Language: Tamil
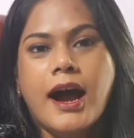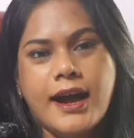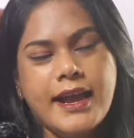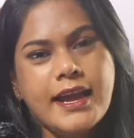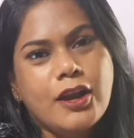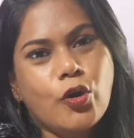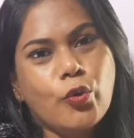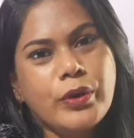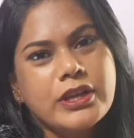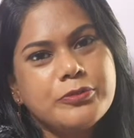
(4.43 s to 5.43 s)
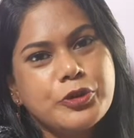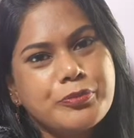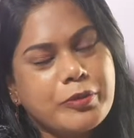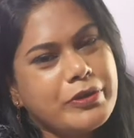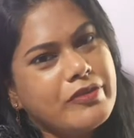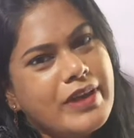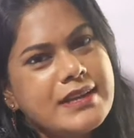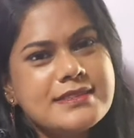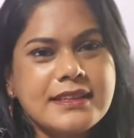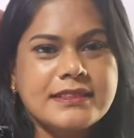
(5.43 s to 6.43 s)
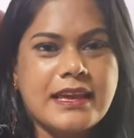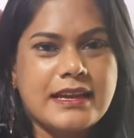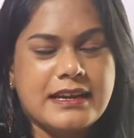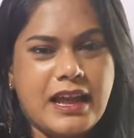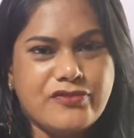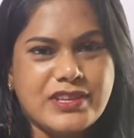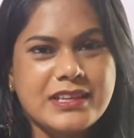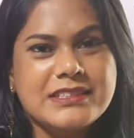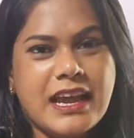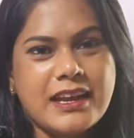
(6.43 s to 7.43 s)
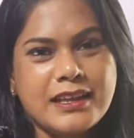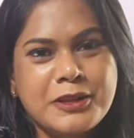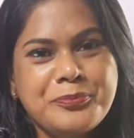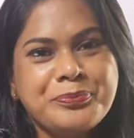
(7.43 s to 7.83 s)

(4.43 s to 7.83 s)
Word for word: ஹாய் ஹலோ வெல்கம் டு ப்ரொபேவான்ஸ் ஹெல்த் கேர் அண்ட் லைஃப் ஸ்டைல் சேனல்